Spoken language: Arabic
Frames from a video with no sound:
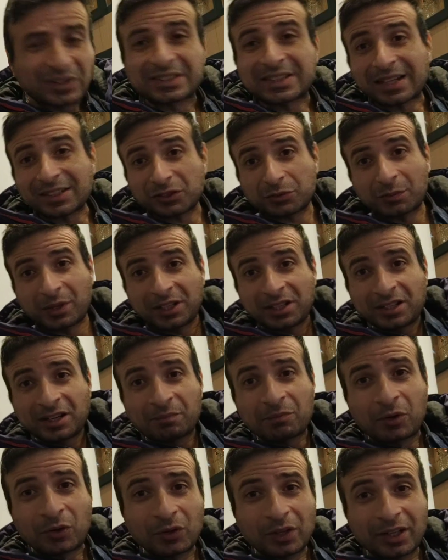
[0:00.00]
ما تزعلش مني
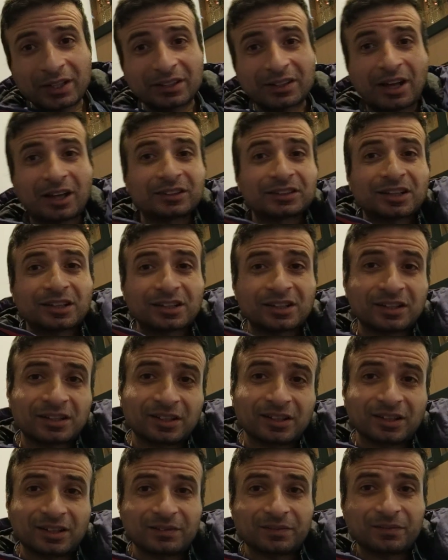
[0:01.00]
لما اقول لك ان حضرتك
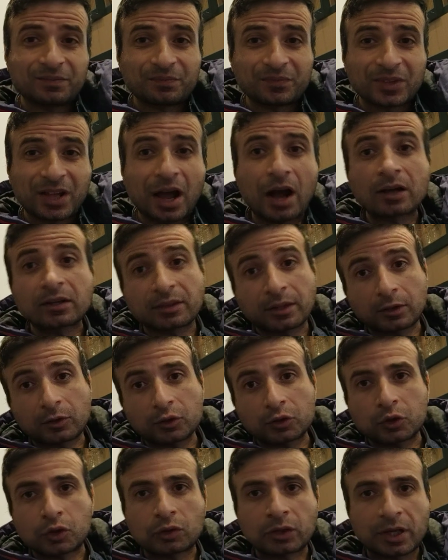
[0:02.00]
اكثر
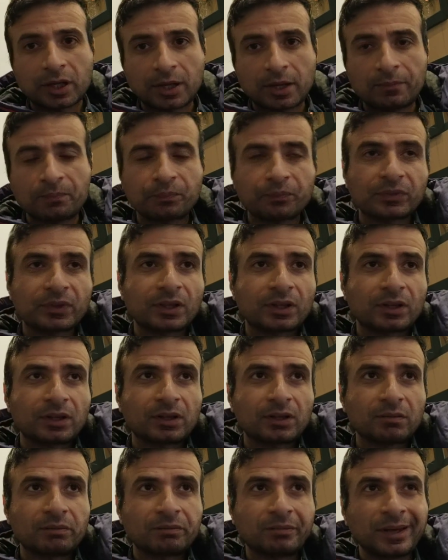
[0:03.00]
عنصريه
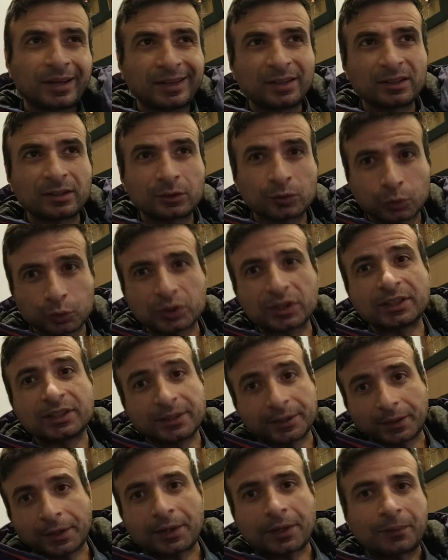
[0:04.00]
من روس
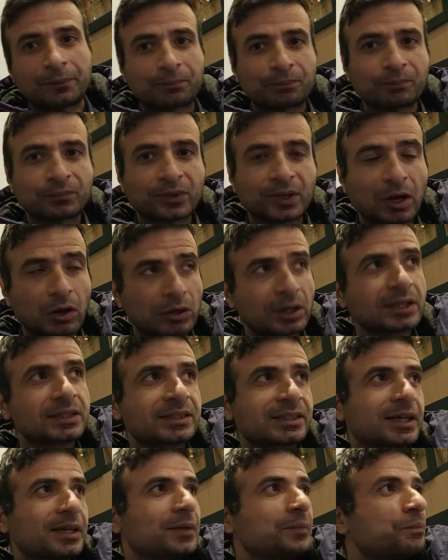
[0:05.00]
كتير هنا هقول
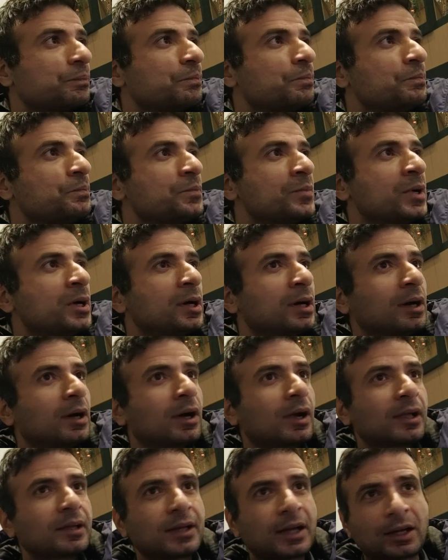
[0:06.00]
لك ازاي
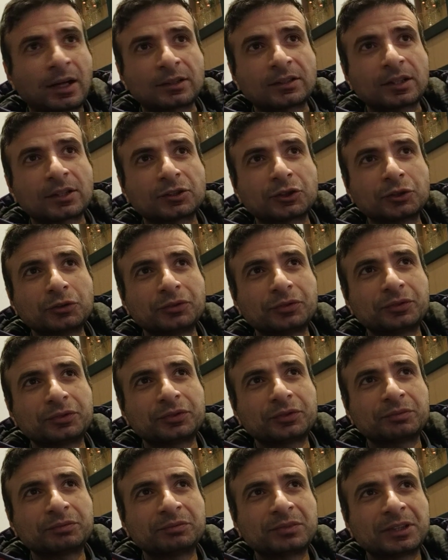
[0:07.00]
يعني حضرتك
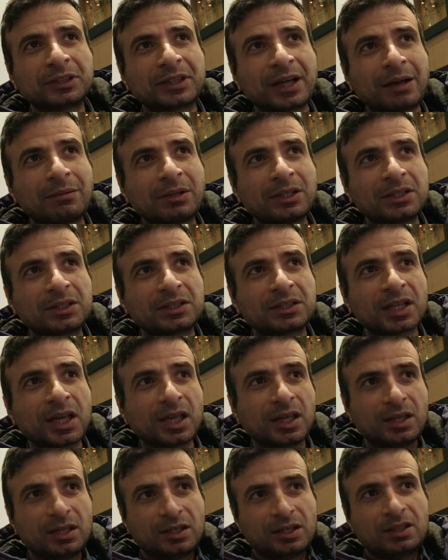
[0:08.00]
شوف بتتعامل
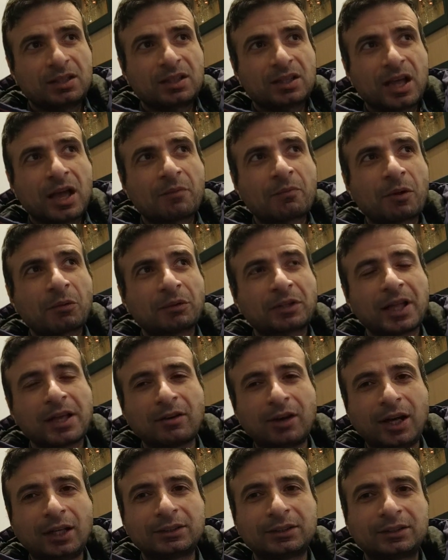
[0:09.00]
ازاي اما
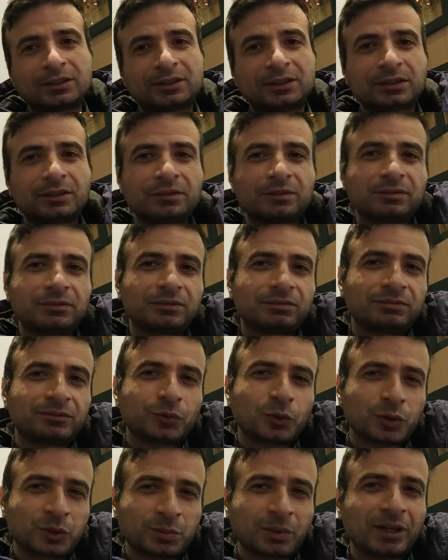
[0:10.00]
بتلاقي واحد
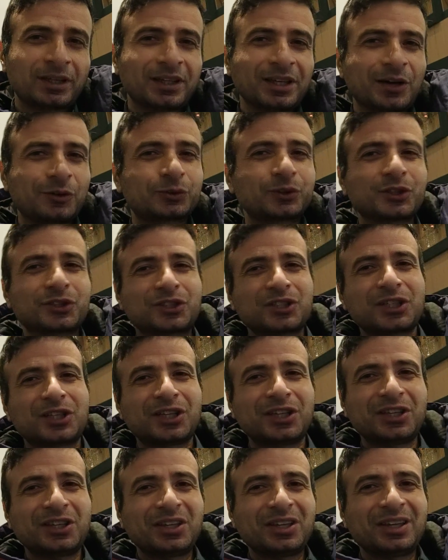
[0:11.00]
اوزبكي او
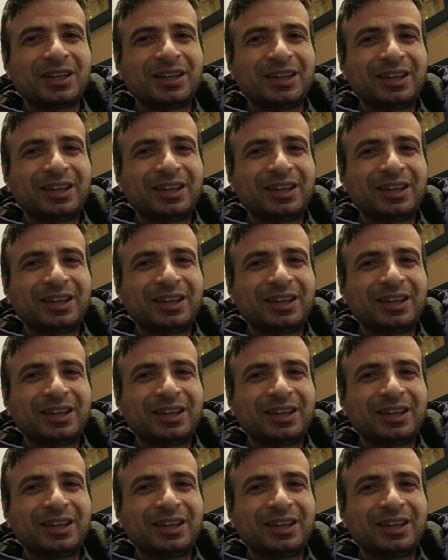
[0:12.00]
طاجيكي